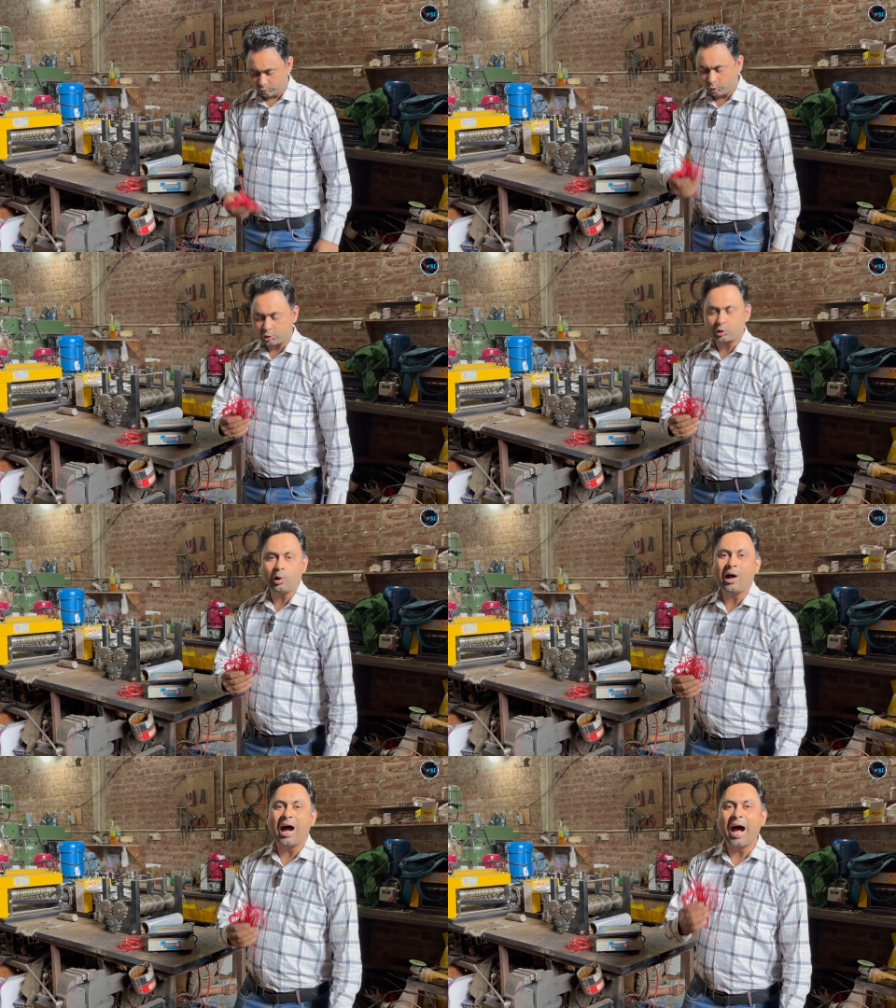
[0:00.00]

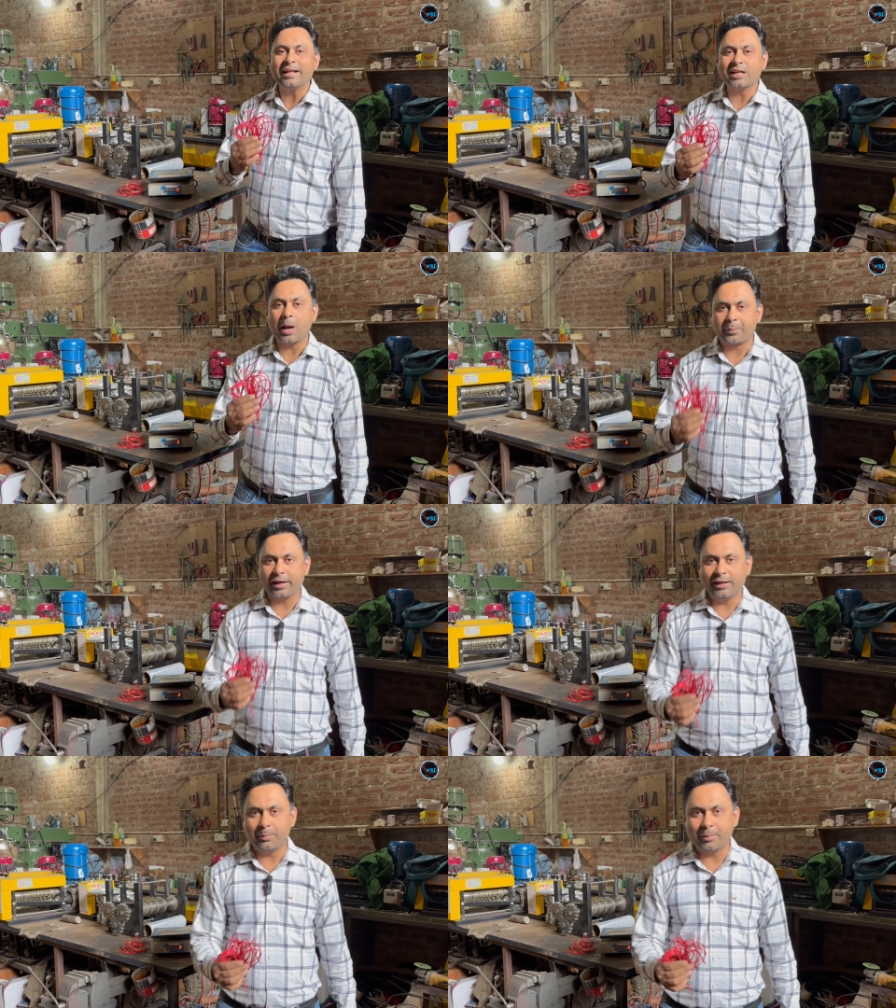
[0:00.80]
दोस्तों आज
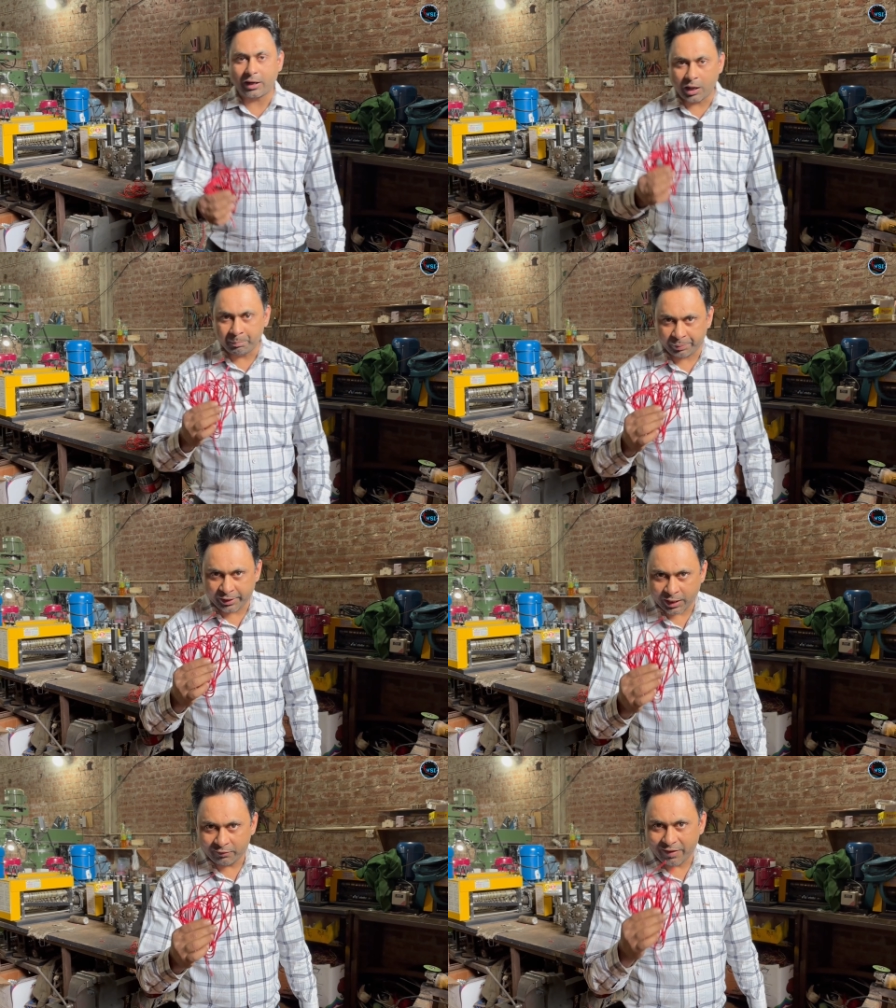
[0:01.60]
आपके लिए मैं
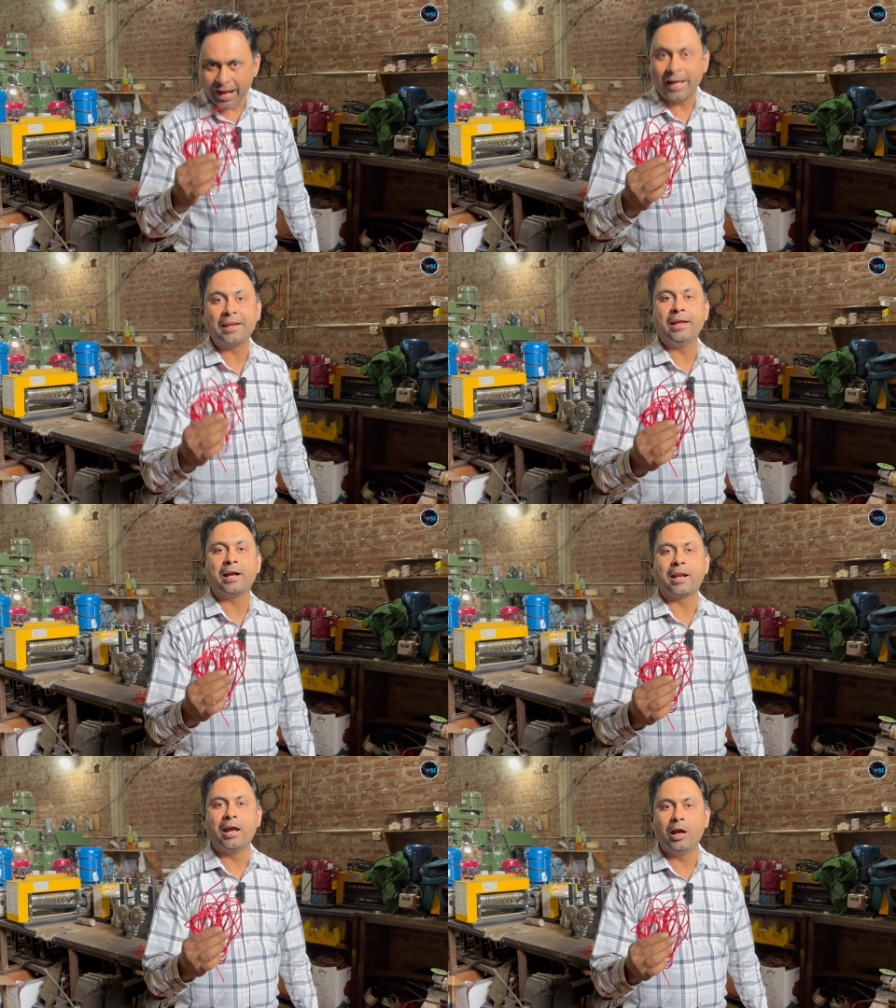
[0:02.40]
कंपनी का वायर
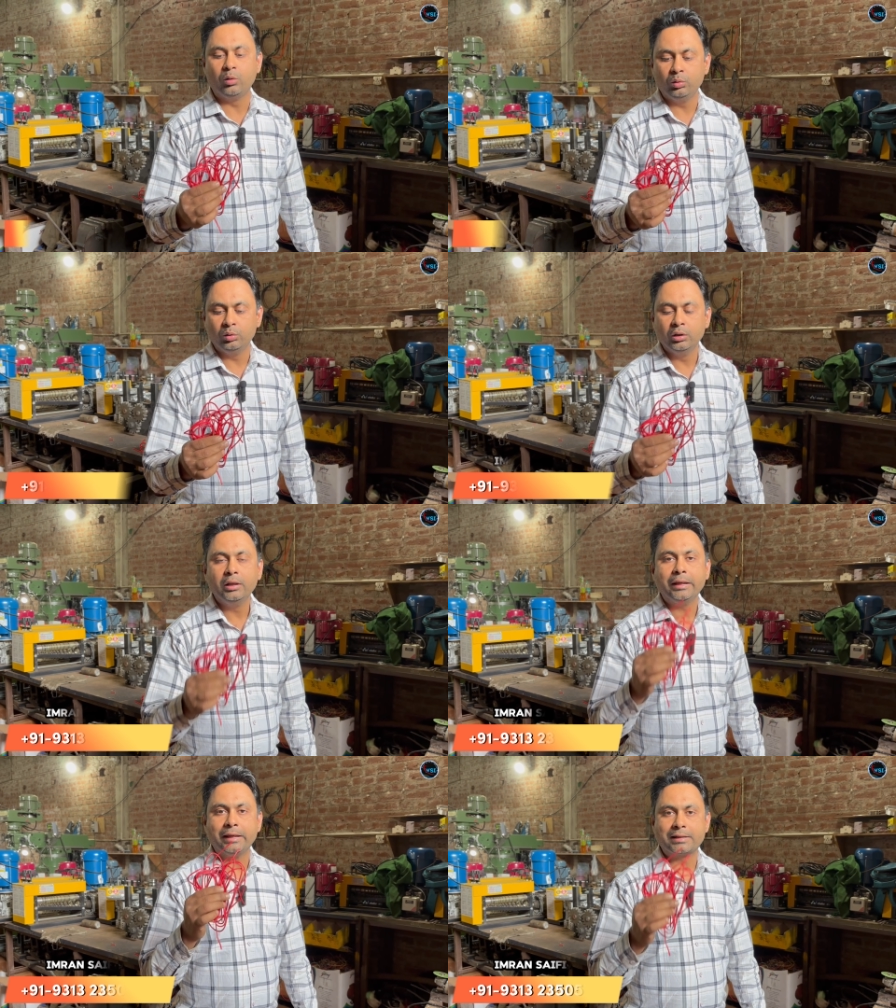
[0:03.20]
लेकर आया
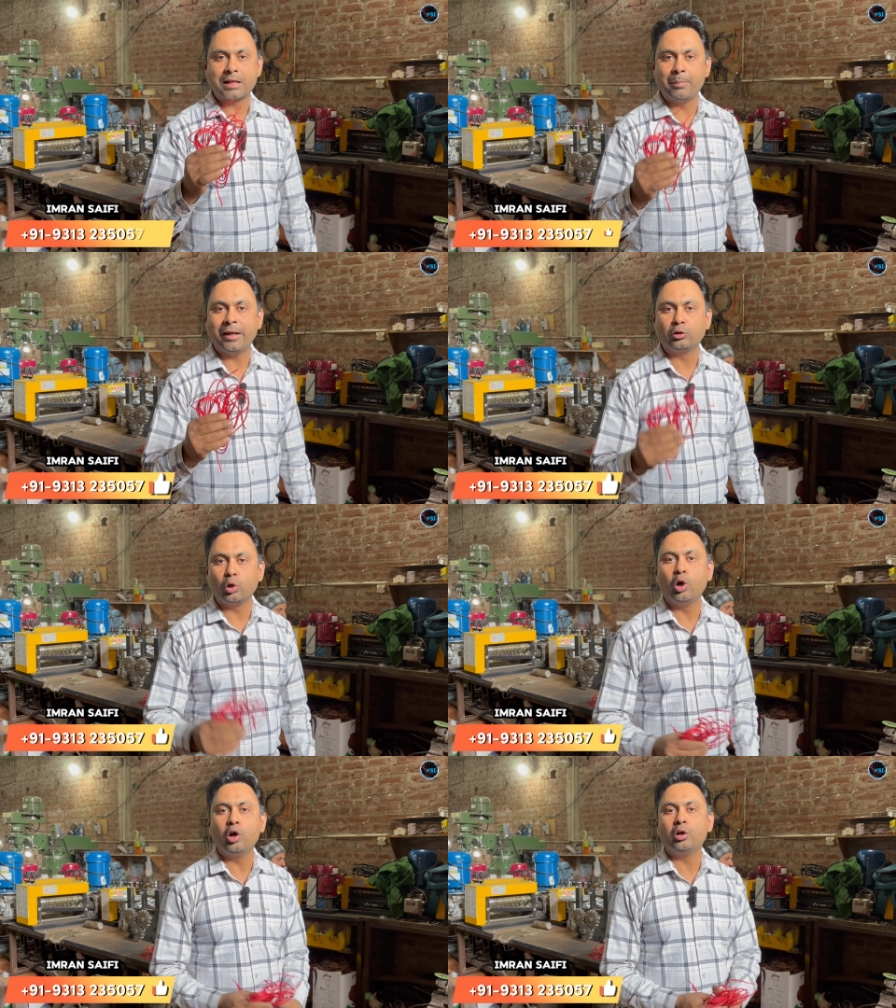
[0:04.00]
हूँ इसका मैं
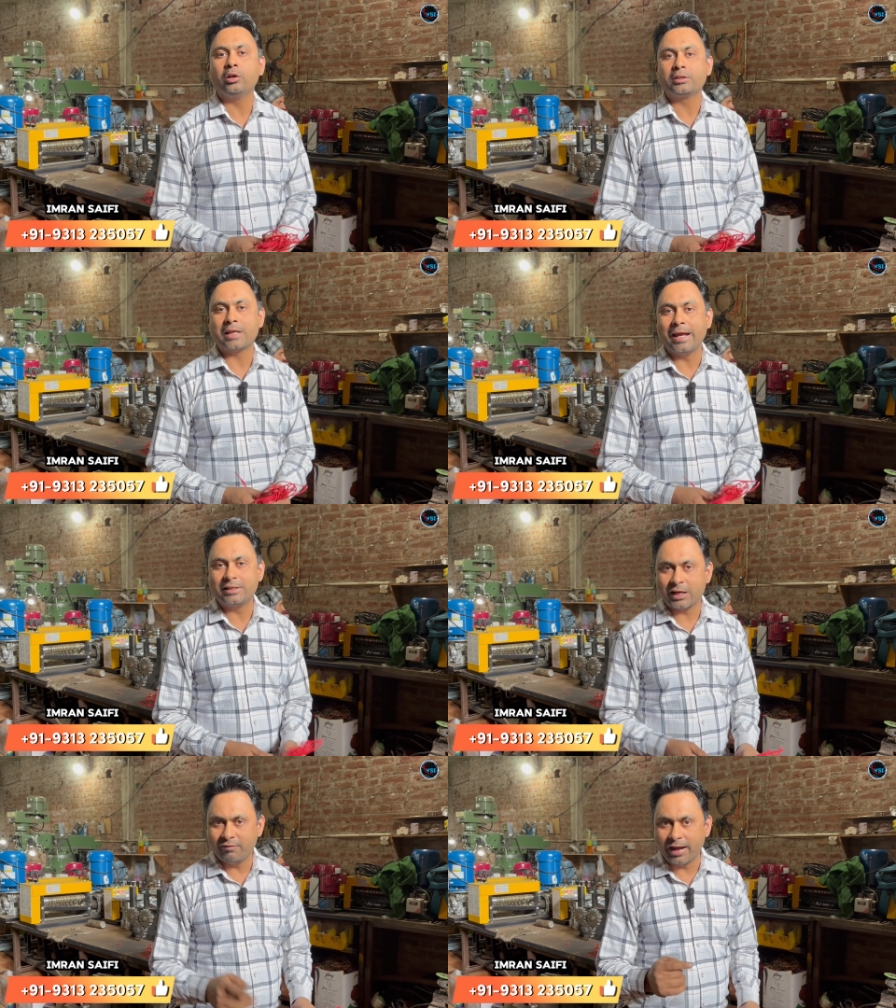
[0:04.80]
दो
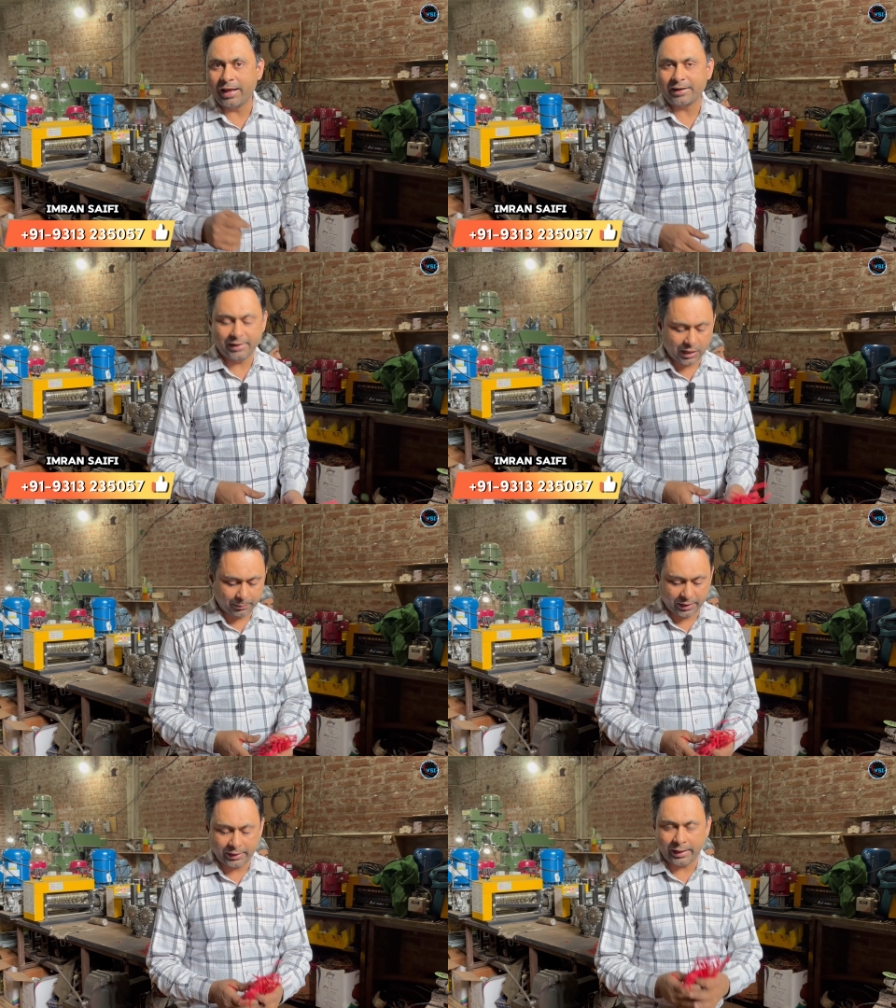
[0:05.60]
साइज के वायर लिए हैं
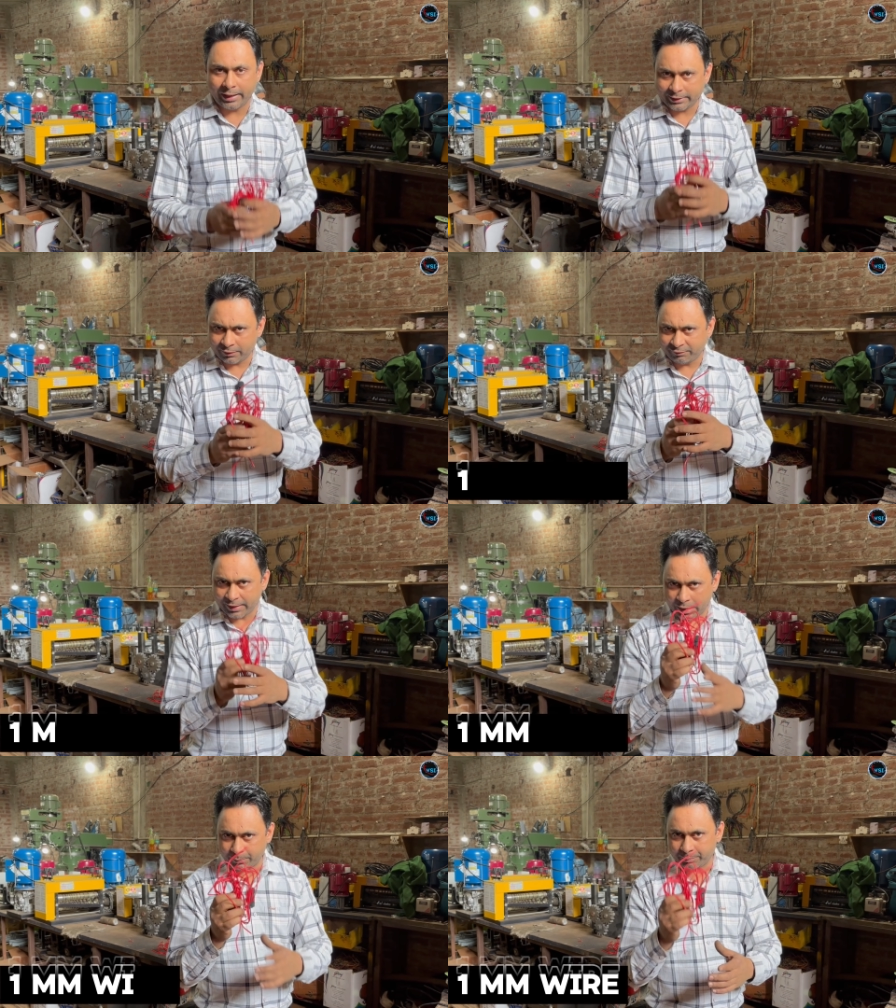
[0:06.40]
मैंने एक ये
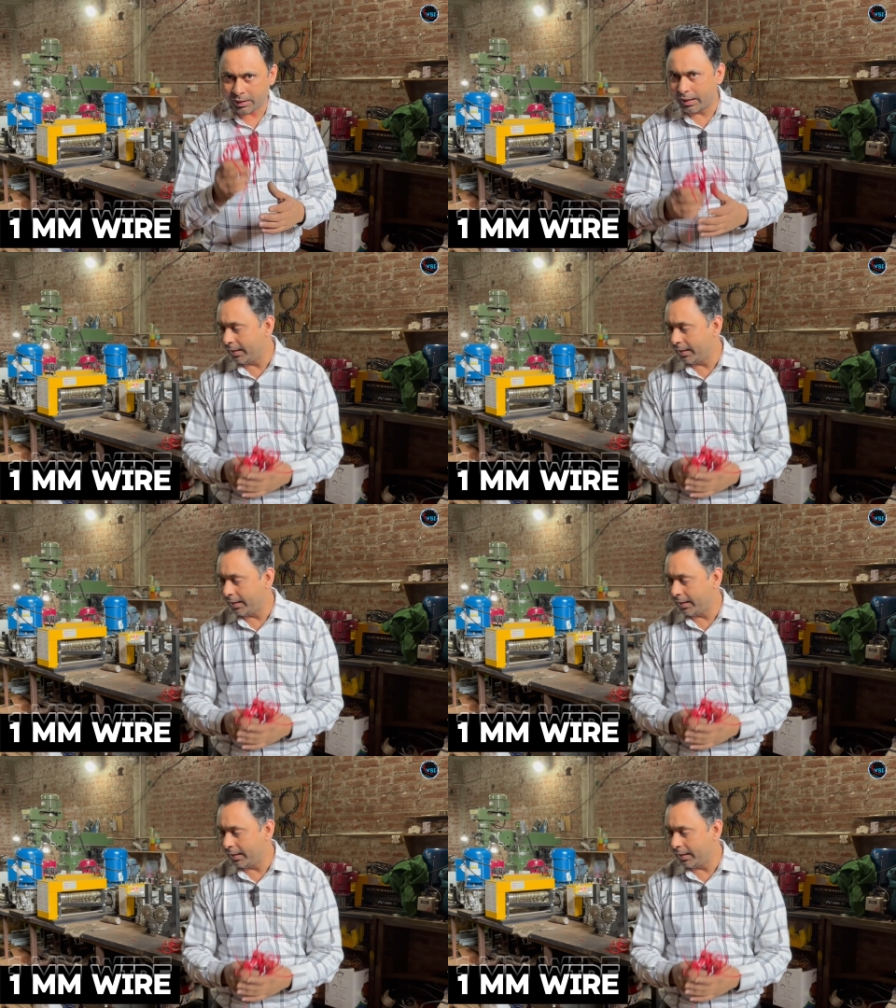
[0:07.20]
1 एम mm का